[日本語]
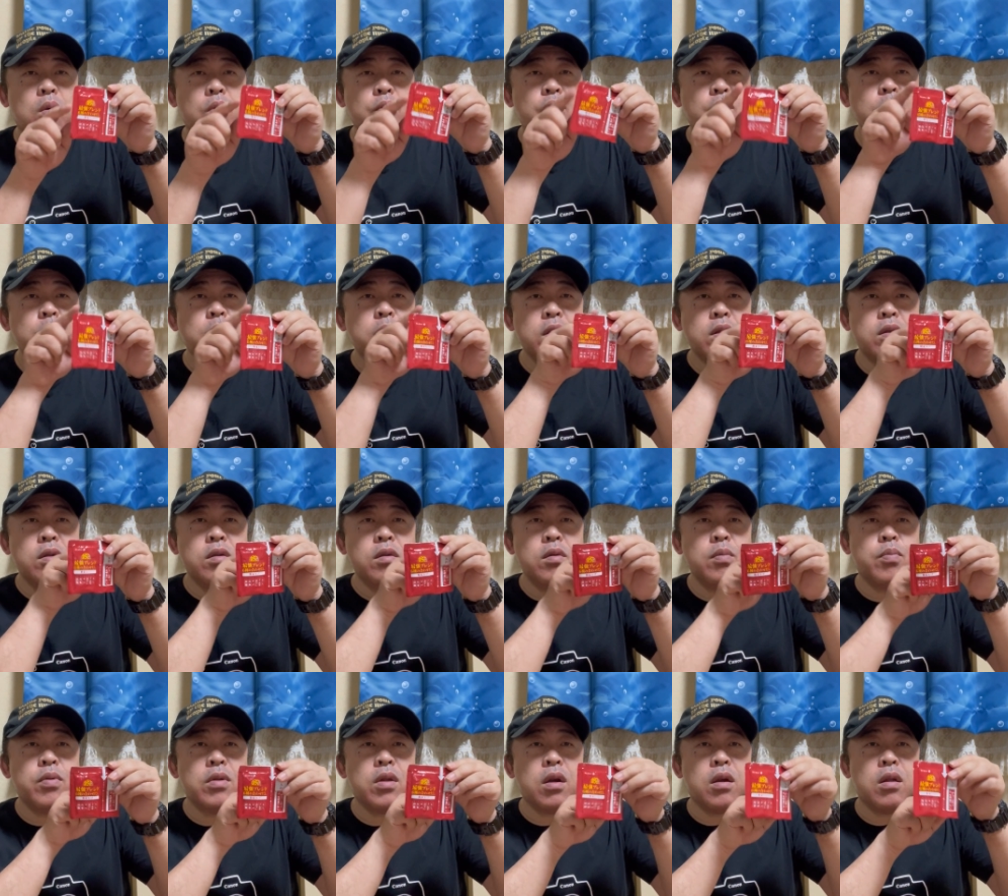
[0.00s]
粉末
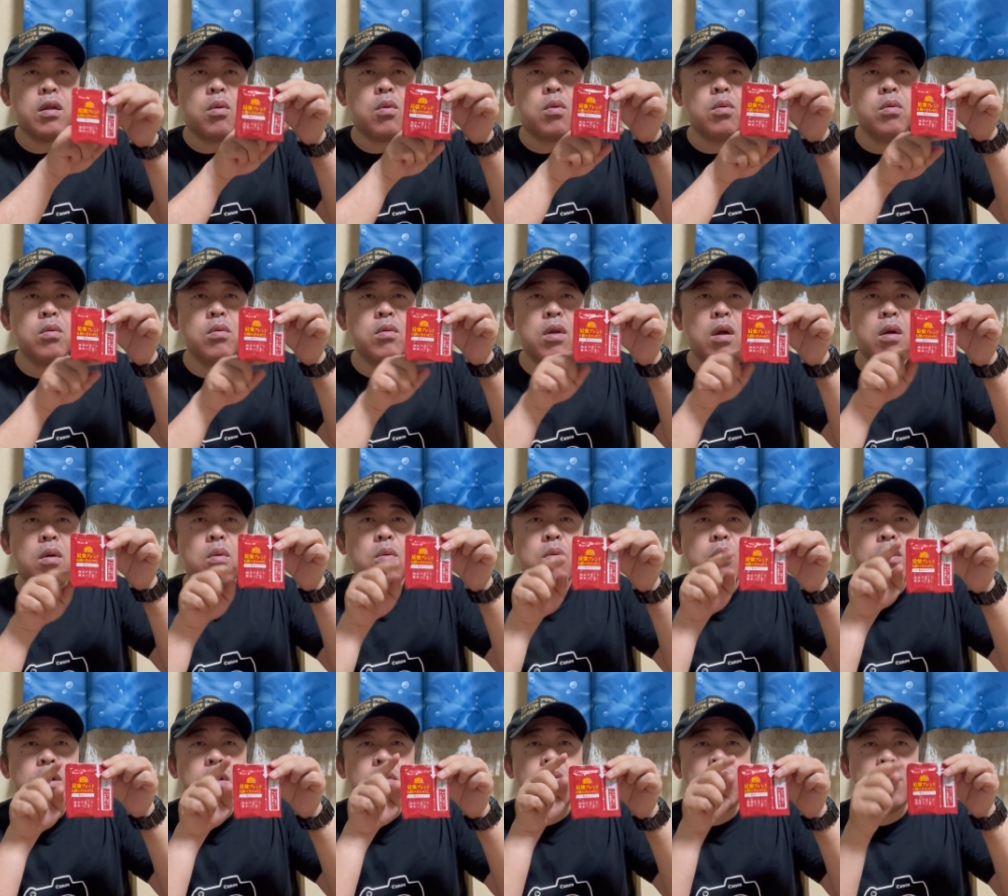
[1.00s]
スープだけでこのぐらい
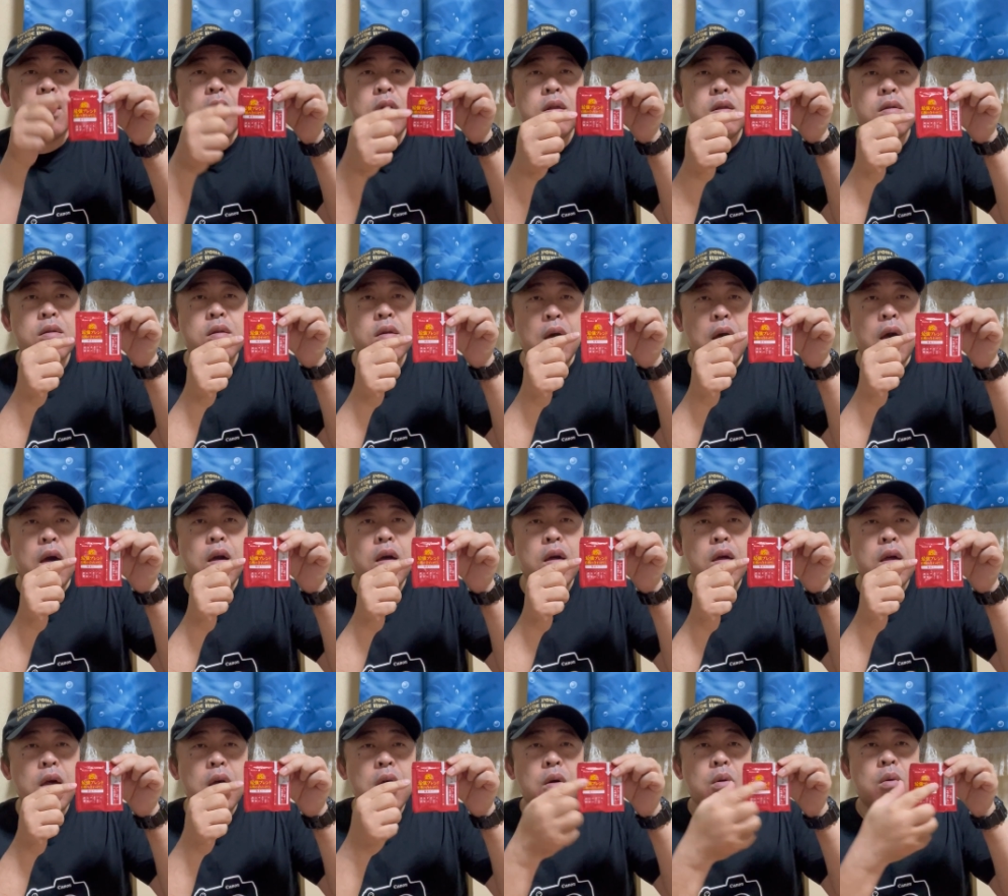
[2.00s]
大きくないですか
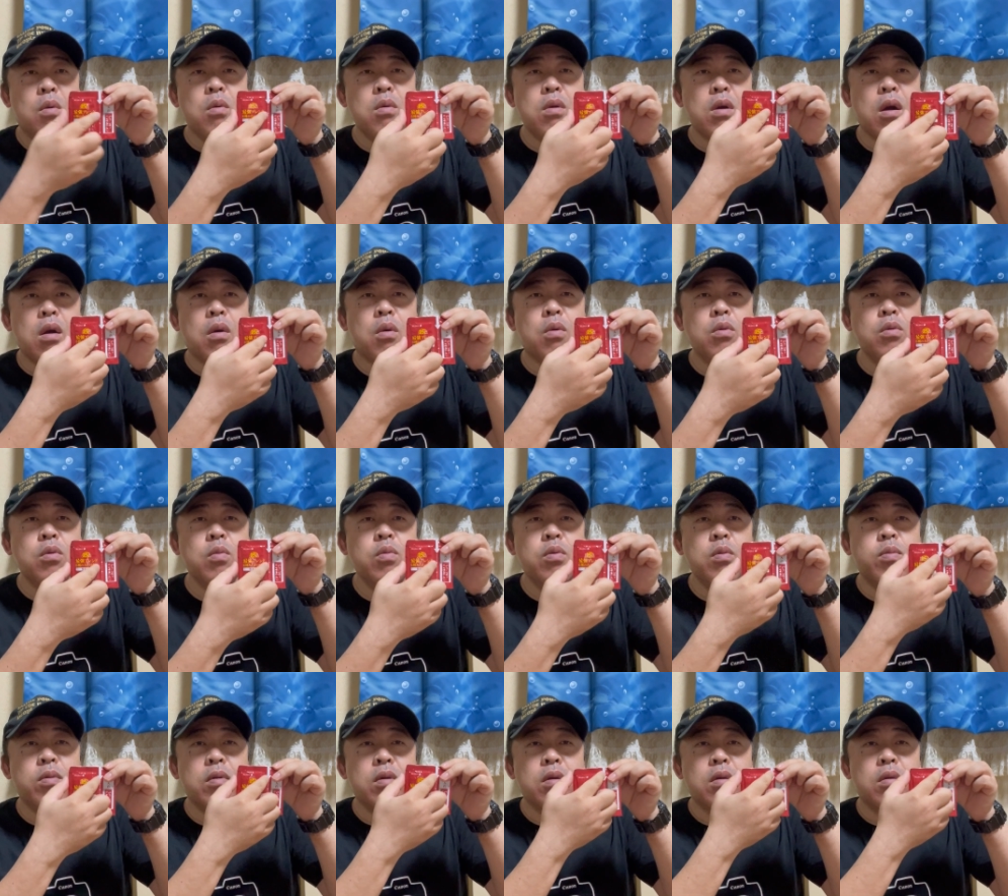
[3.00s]
今回この部
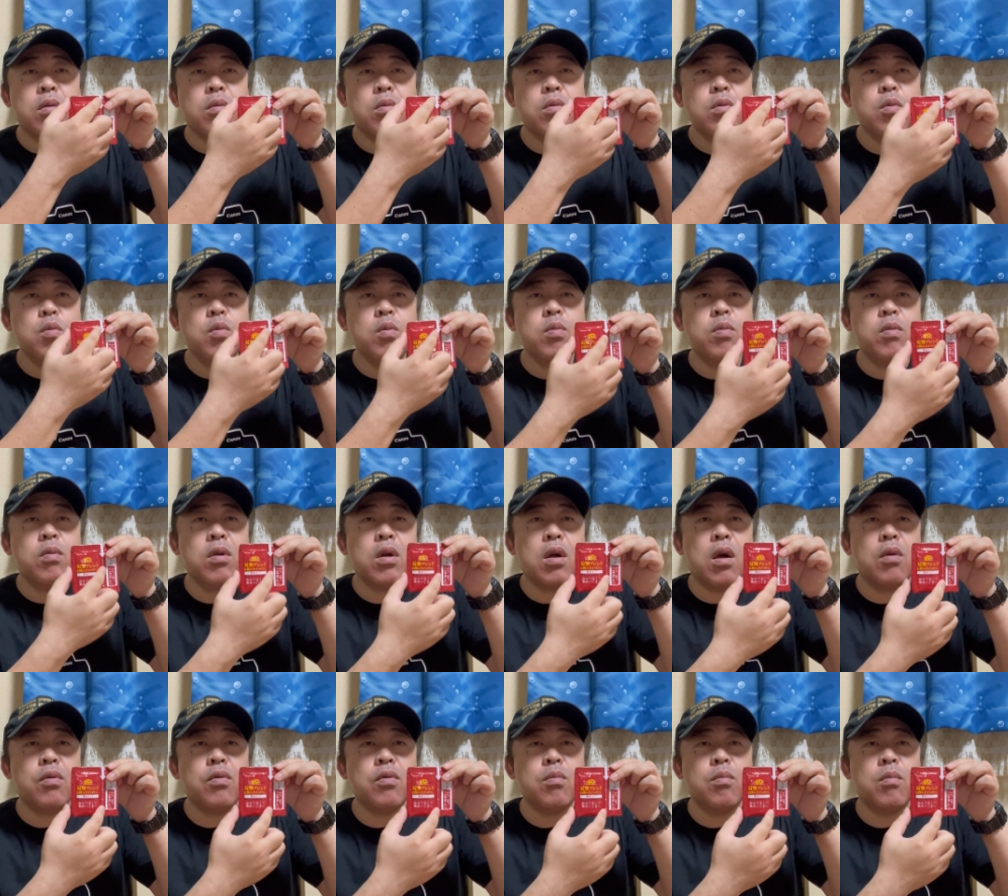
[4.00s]
分この部分
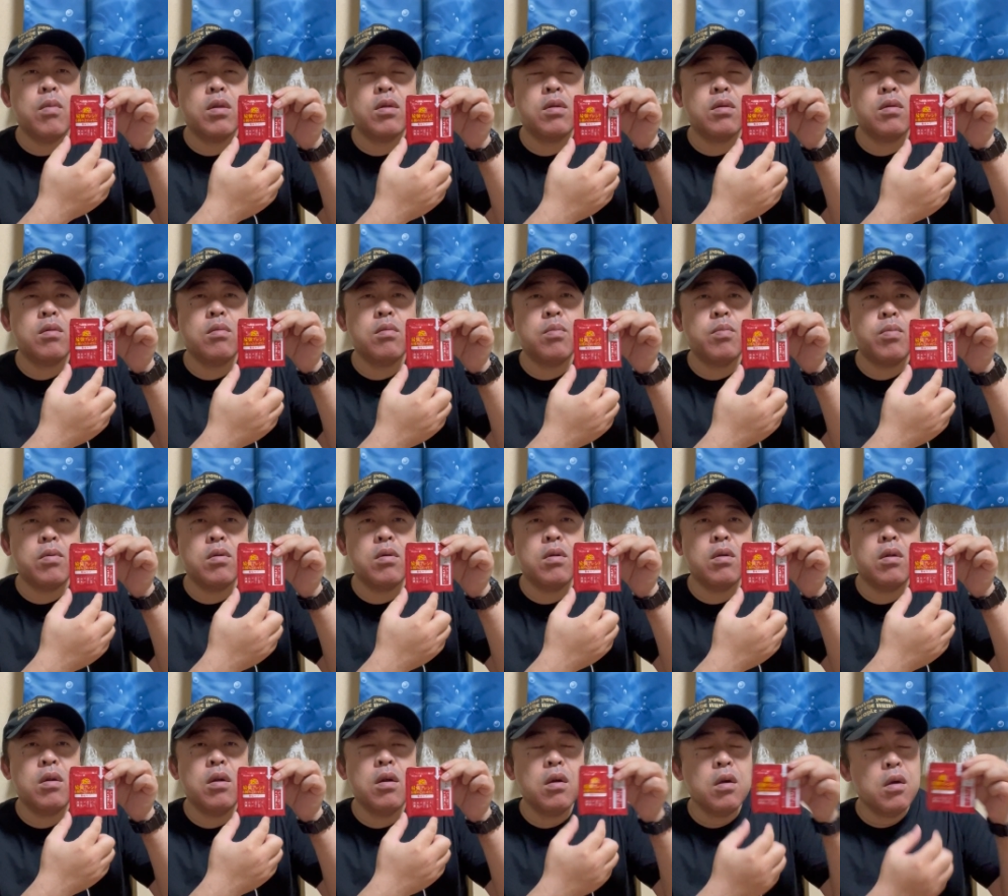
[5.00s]
が粉末スープ
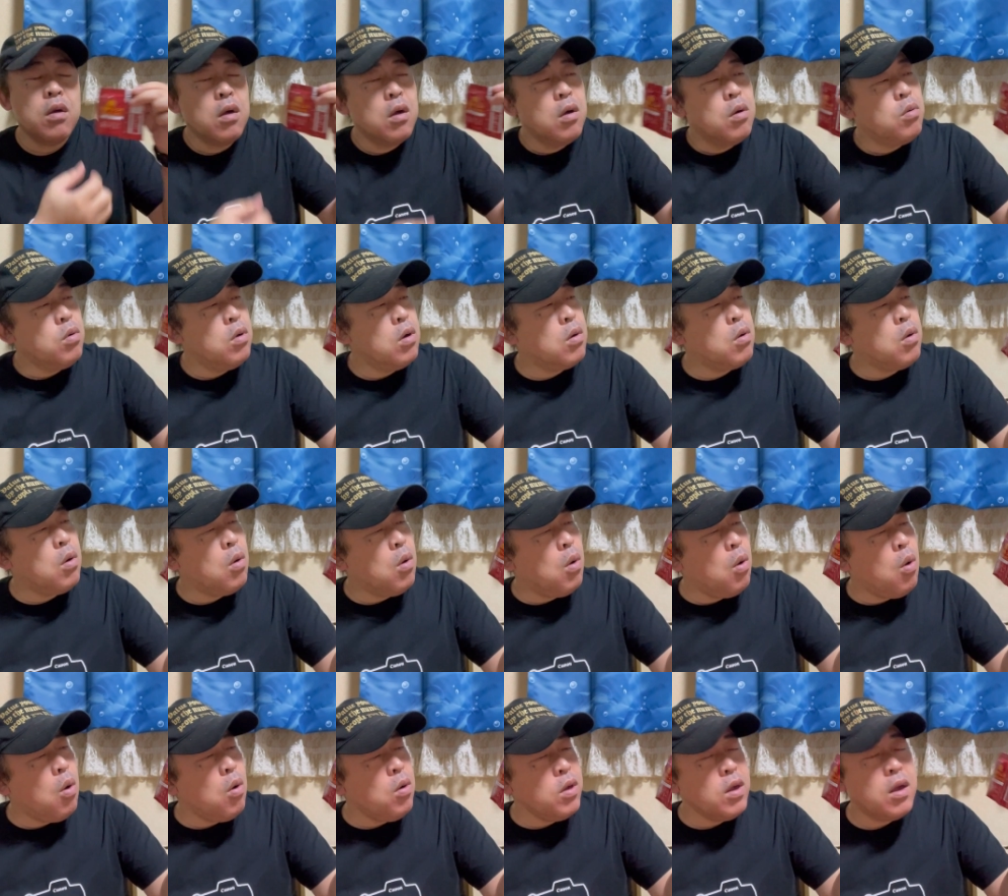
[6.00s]
これ
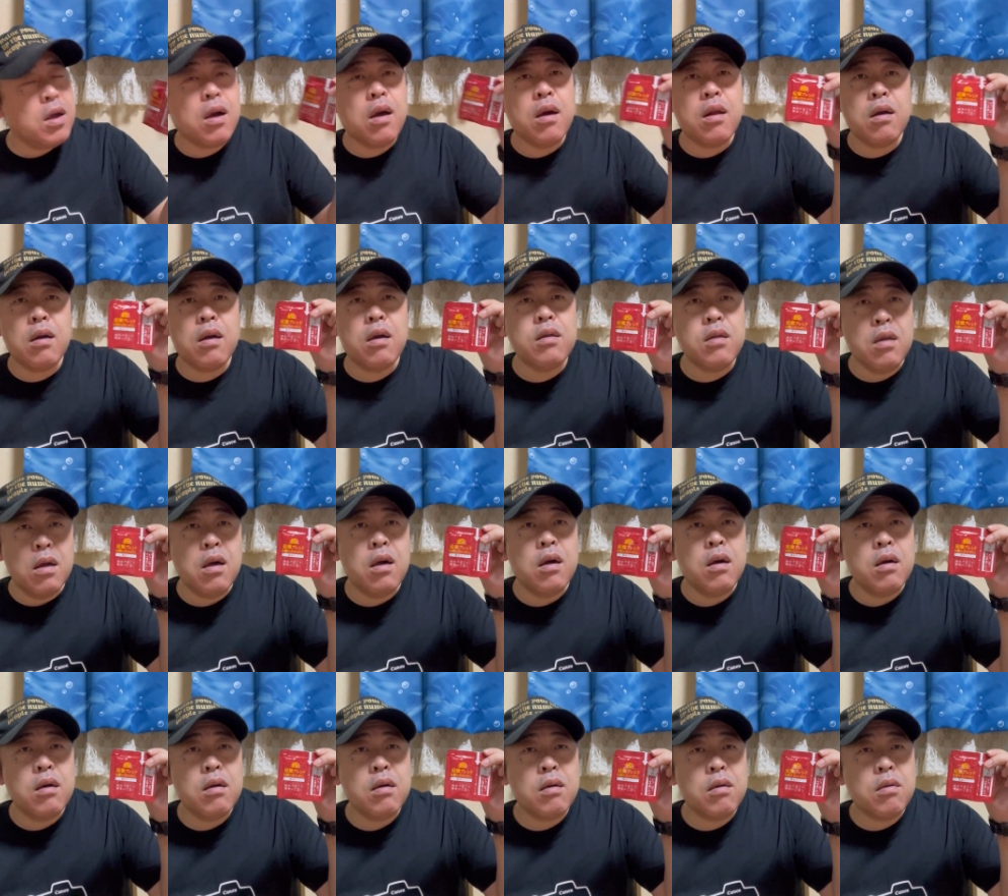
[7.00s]
濃いからかな
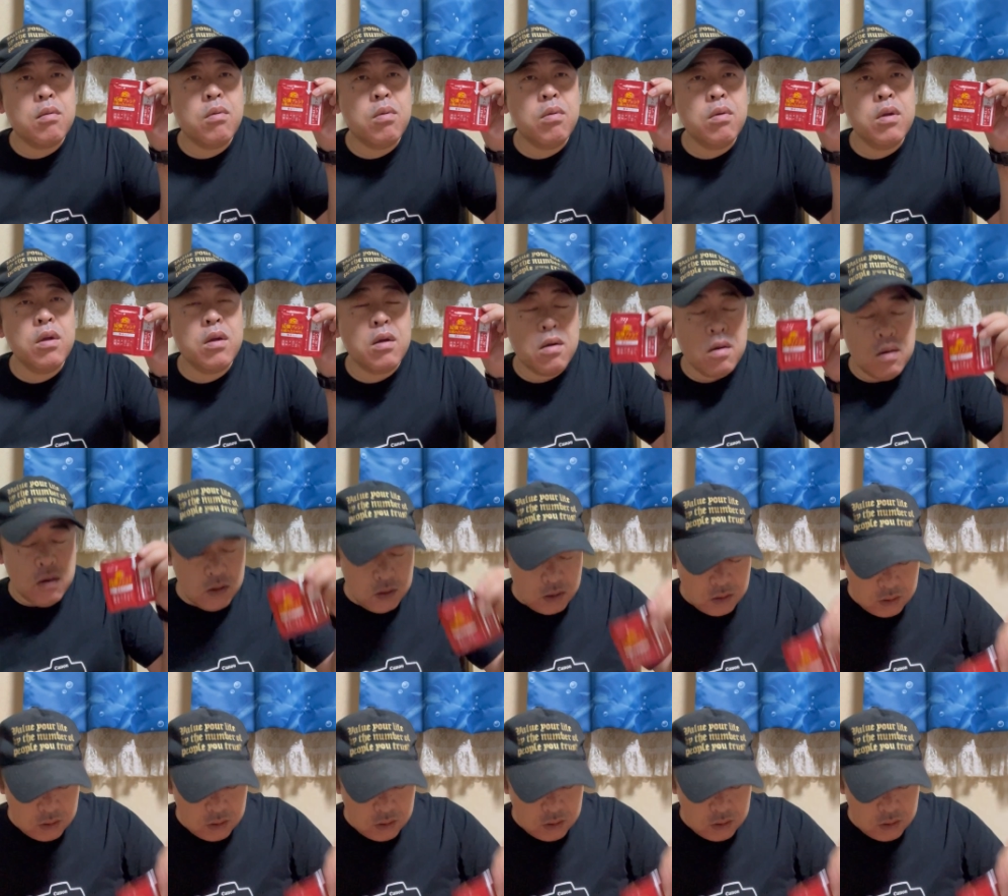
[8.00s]
濃いから